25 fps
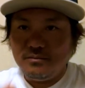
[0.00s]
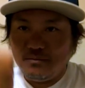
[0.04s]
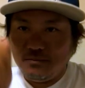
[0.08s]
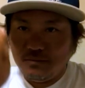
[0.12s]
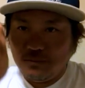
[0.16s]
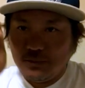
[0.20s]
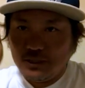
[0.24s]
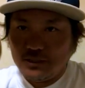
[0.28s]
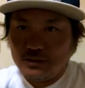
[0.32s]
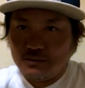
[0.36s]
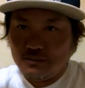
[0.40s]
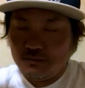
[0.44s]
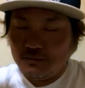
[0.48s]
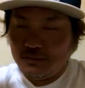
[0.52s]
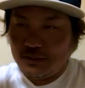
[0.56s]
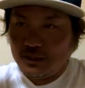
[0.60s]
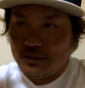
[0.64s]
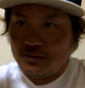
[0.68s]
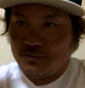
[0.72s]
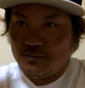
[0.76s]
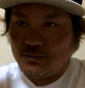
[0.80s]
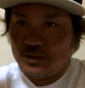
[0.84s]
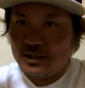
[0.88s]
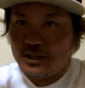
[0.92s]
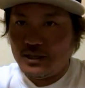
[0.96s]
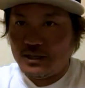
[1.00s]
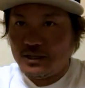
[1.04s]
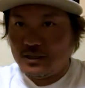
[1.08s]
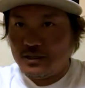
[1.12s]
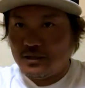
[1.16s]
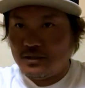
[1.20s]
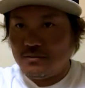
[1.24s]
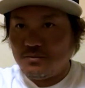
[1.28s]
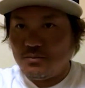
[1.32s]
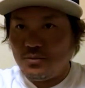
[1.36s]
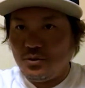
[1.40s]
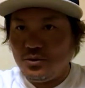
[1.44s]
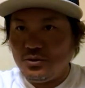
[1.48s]
ね、まあ、めがけて
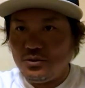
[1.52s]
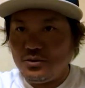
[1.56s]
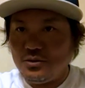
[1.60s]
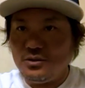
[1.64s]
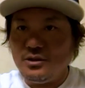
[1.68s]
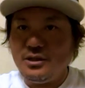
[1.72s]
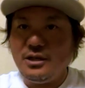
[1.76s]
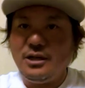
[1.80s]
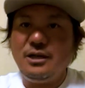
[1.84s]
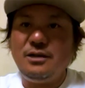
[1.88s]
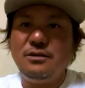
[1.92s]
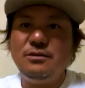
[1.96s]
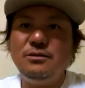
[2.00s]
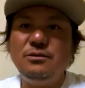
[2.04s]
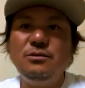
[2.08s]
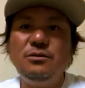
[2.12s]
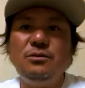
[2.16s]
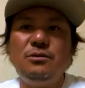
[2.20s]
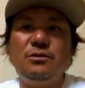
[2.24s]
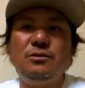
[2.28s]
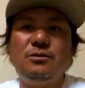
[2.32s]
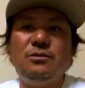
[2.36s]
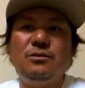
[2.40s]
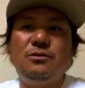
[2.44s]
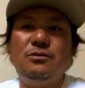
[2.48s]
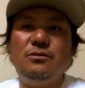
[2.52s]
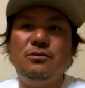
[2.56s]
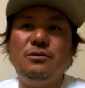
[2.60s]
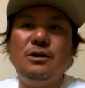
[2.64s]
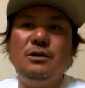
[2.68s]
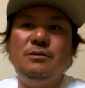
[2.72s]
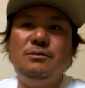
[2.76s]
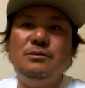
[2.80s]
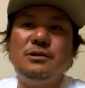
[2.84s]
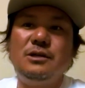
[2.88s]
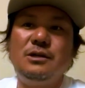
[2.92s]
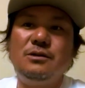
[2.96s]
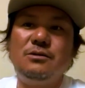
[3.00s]
るポイントに入ると、こう
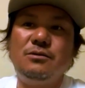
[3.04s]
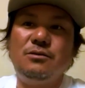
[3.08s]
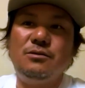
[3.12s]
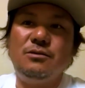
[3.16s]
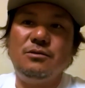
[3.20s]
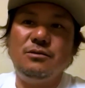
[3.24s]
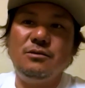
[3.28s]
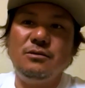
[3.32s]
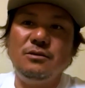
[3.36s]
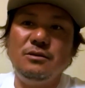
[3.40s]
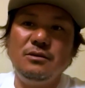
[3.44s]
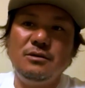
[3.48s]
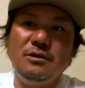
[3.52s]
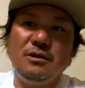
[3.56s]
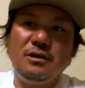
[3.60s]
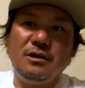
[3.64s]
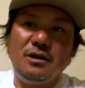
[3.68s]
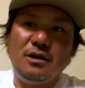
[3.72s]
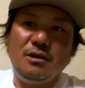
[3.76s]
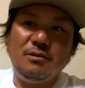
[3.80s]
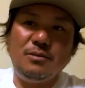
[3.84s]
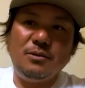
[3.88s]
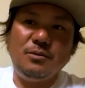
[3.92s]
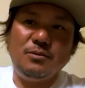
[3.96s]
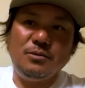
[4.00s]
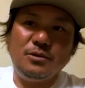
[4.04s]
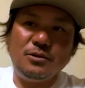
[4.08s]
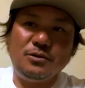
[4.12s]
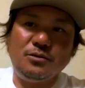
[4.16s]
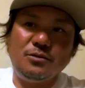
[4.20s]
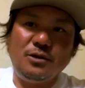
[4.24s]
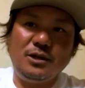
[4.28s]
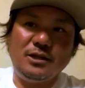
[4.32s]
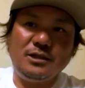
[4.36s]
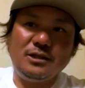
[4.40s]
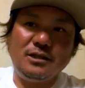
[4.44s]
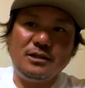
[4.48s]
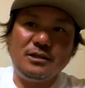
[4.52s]
ワームがこうエピモに
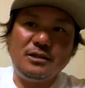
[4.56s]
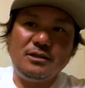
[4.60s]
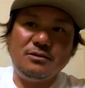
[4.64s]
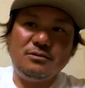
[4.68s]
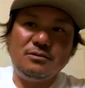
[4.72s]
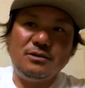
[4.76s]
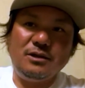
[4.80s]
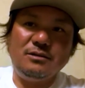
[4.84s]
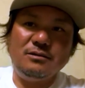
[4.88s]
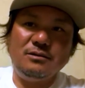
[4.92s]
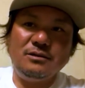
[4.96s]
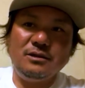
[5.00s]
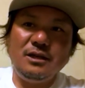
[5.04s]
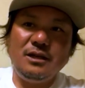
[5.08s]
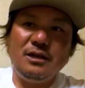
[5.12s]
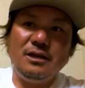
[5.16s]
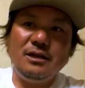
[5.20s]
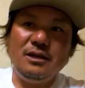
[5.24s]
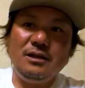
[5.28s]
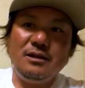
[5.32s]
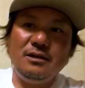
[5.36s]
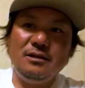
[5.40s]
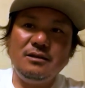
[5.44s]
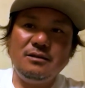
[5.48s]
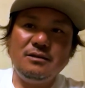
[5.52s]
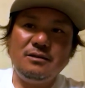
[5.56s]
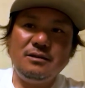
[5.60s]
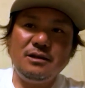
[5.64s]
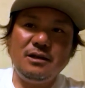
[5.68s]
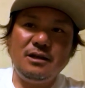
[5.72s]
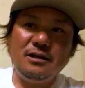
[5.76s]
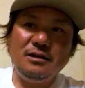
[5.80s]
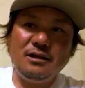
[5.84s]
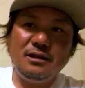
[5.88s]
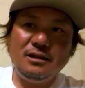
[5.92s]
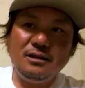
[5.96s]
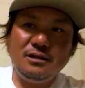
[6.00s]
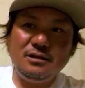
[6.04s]
こう当たってくれるね。当
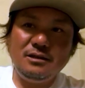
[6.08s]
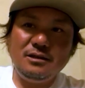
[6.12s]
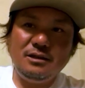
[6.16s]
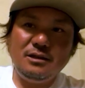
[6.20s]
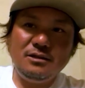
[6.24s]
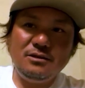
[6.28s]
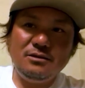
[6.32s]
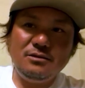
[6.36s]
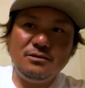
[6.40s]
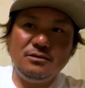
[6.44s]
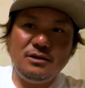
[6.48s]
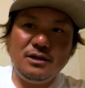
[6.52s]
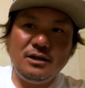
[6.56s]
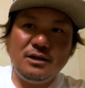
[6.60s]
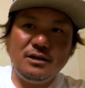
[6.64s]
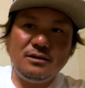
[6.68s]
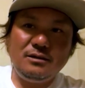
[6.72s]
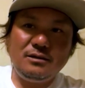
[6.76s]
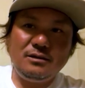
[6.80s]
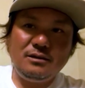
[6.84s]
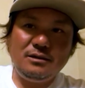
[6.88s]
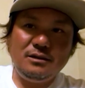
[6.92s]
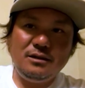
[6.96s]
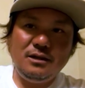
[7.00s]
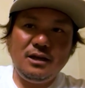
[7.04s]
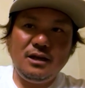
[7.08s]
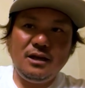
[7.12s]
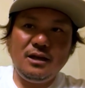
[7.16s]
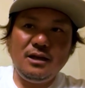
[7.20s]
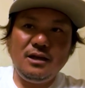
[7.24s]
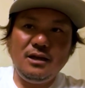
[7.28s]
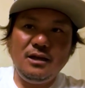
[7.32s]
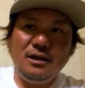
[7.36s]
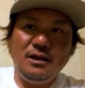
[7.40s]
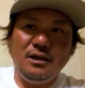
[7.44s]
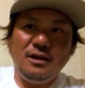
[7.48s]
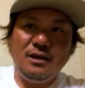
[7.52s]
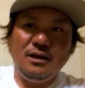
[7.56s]
たってくれて、
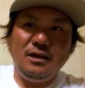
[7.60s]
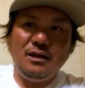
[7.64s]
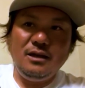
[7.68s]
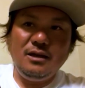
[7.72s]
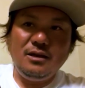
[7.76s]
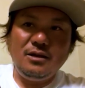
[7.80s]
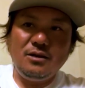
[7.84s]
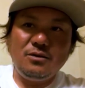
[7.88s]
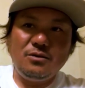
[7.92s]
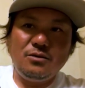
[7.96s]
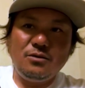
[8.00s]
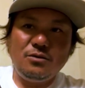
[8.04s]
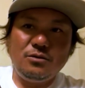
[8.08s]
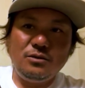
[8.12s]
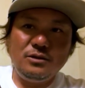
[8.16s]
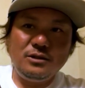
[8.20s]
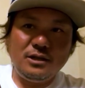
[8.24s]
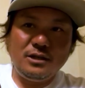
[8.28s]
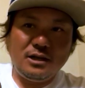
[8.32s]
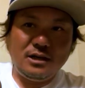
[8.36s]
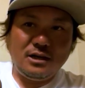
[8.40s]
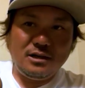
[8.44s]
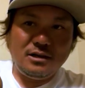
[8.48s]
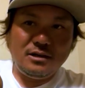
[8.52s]
ここで、